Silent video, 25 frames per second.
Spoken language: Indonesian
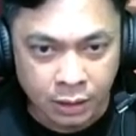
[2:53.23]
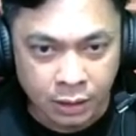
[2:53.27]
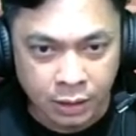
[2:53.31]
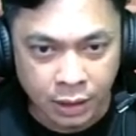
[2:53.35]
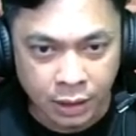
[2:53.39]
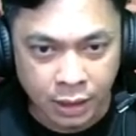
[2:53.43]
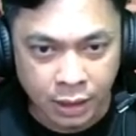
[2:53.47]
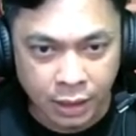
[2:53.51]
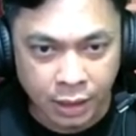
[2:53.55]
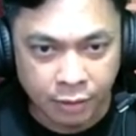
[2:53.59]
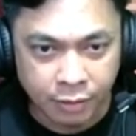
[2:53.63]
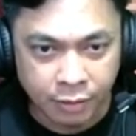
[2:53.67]

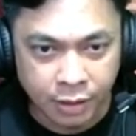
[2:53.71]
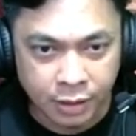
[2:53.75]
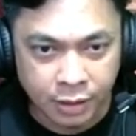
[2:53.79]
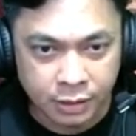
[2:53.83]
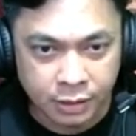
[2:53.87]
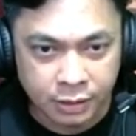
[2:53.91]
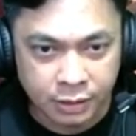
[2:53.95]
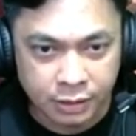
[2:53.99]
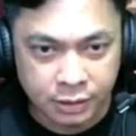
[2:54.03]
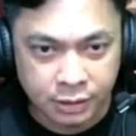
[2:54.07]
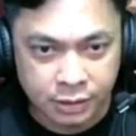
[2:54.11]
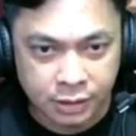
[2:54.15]
lewat
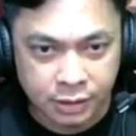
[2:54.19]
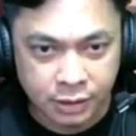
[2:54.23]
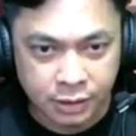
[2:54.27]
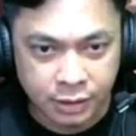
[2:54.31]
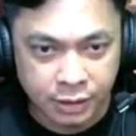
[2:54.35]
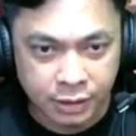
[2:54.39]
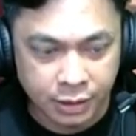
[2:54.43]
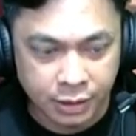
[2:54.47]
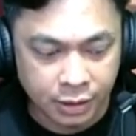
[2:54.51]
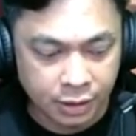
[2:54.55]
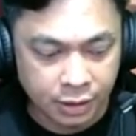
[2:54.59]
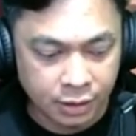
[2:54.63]

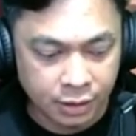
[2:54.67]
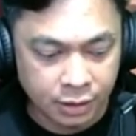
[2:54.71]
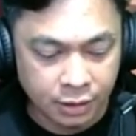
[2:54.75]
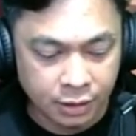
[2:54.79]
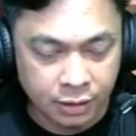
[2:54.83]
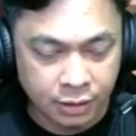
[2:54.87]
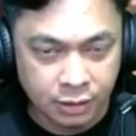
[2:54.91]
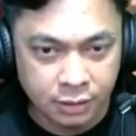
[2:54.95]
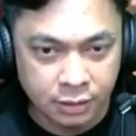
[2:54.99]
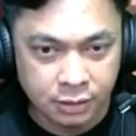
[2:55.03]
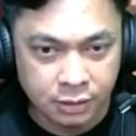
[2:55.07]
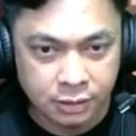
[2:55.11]

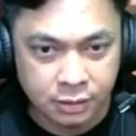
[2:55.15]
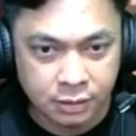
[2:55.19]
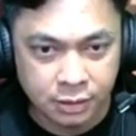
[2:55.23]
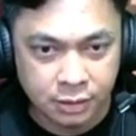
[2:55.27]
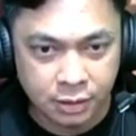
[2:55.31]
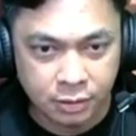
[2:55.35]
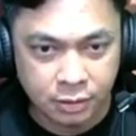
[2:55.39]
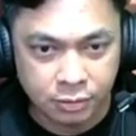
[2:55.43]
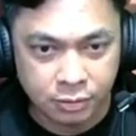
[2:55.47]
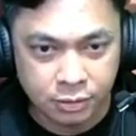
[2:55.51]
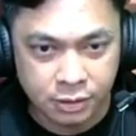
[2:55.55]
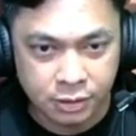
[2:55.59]
sentil
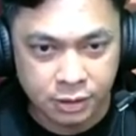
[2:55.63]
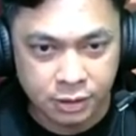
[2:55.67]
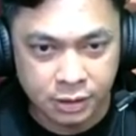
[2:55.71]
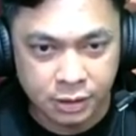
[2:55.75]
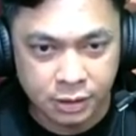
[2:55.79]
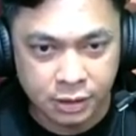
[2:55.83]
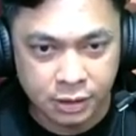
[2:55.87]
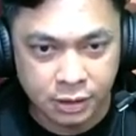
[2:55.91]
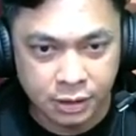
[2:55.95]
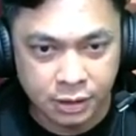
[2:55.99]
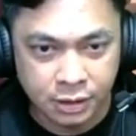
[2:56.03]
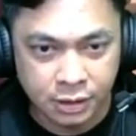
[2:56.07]
terus
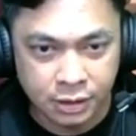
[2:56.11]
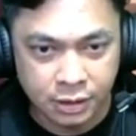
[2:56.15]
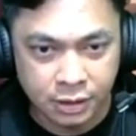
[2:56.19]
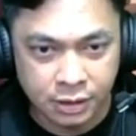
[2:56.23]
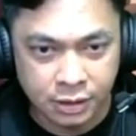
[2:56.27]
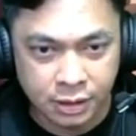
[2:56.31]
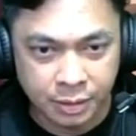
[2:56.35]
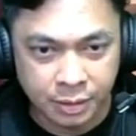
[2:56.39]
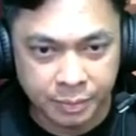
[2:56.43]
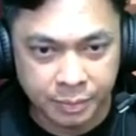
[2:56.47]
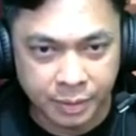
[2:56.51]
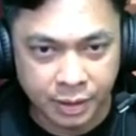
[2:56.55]
ini
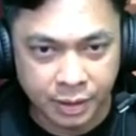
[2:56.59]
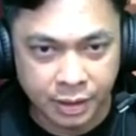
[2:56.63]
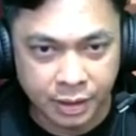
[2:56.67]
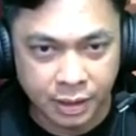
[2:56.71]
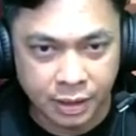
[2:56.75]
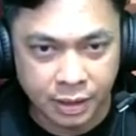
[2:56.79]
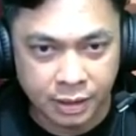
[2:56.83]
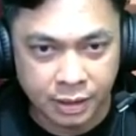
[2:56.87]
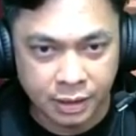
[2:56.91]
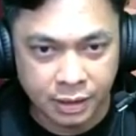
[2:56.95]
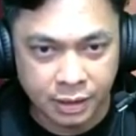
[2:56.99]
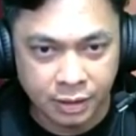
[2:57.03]
kita panggil
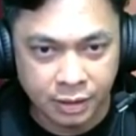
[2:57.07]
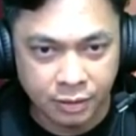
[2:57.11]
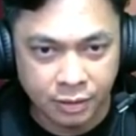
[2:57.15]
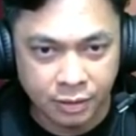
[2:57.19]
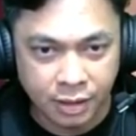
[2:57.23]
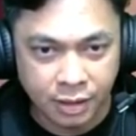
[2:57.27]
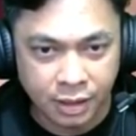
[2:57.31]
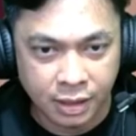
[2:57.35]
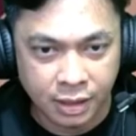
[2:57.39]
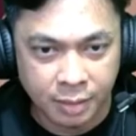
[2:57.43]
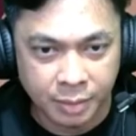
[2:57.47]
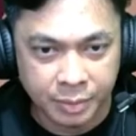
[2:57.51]
lagi
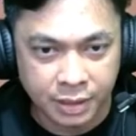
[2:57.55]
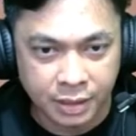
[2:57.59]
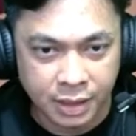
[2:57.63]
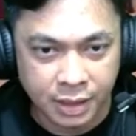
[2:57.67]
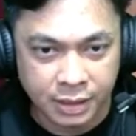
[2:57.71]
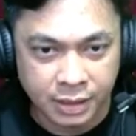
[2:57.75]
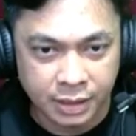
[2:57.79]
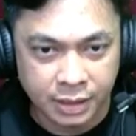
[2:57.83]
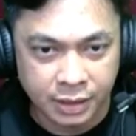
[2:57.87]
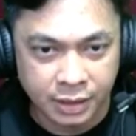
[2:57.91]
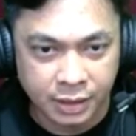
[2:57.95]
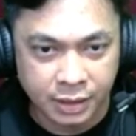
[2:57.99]
wah dapat
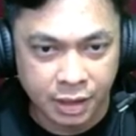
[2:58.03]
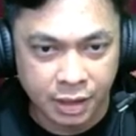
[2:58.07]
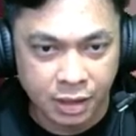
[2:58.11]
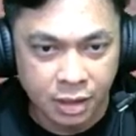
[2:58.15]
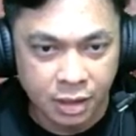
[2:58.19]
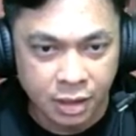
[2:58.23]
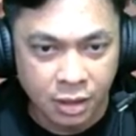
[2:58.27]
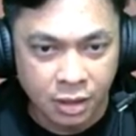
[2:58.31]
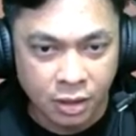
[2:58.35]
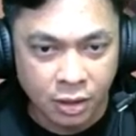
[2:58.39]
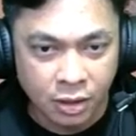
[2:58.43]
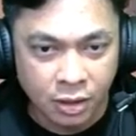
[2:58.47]
kaset kita
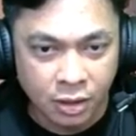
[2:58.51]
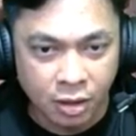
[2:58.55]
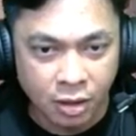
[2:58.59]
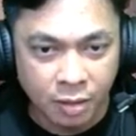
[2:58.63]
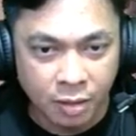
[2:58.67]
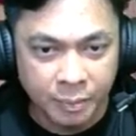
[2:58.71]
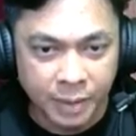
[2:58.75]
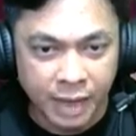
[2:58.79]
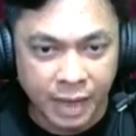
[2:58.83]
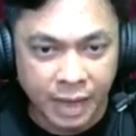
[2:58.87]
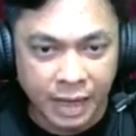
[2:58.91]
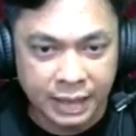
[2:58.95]

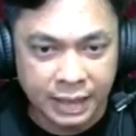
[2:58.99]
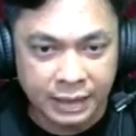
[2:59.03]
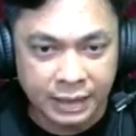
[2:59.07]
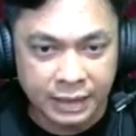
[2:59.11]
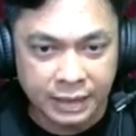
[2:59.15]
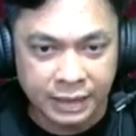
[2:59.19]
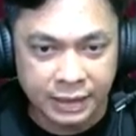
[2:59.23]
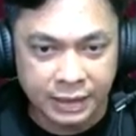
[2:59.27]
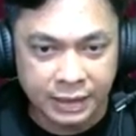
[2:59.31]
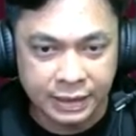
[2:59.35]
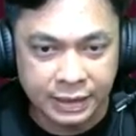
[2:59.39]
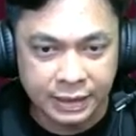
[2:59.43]
lompat
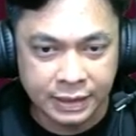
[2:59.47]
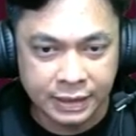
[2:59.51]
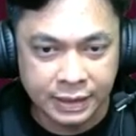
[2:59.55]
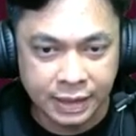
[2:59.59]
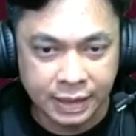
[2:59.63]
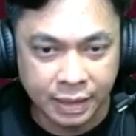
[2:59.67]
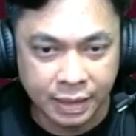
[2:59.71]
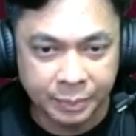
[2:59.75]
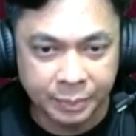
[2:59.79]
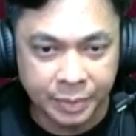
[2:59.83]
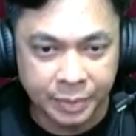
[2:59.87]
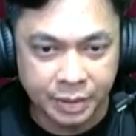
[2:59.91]

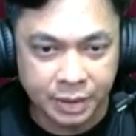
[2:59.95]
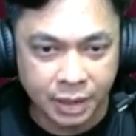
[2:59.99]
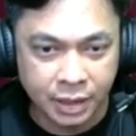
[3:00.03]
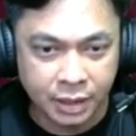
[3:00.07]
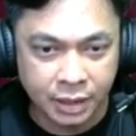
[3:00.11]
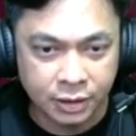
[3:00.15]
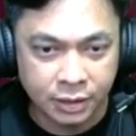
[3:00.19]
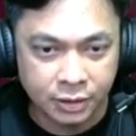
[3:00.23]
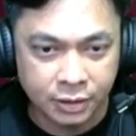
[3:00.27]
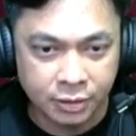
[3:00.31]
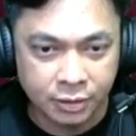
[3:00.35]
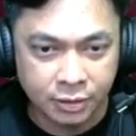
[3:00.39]
iya hampir
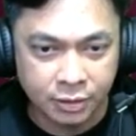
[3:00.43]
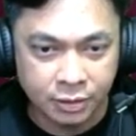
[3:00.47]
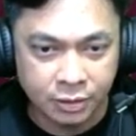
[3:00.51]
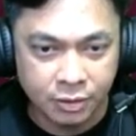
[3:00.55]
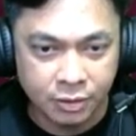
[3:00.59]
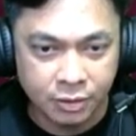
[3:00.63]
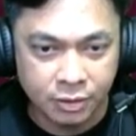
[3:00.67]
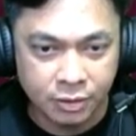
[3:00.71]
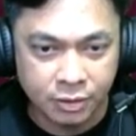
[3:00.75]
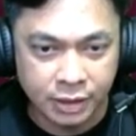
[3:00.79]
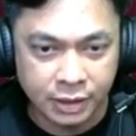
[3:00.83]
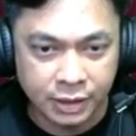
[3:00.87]

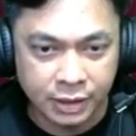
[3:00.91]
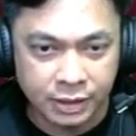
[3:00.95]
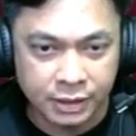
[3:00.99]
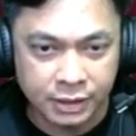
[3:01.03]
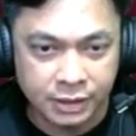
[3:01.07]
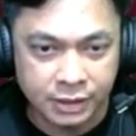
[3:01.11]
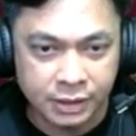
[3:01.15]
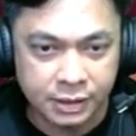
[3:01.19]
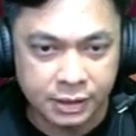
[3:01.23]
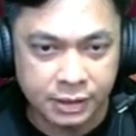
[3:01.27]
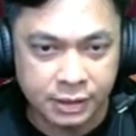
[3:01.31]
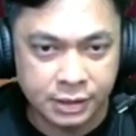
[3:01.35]
jatuh
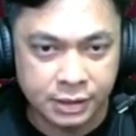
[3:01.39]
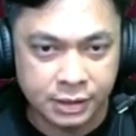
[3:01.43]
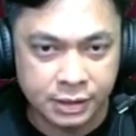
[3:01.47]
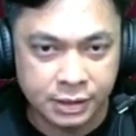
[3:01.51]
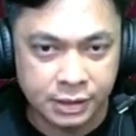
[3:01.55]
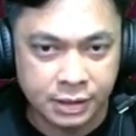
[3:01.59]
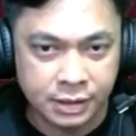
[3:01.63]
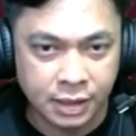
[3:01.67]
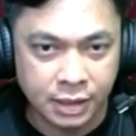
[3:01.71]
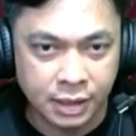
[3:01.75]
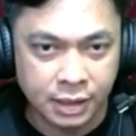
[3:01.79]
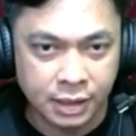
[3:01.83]
dan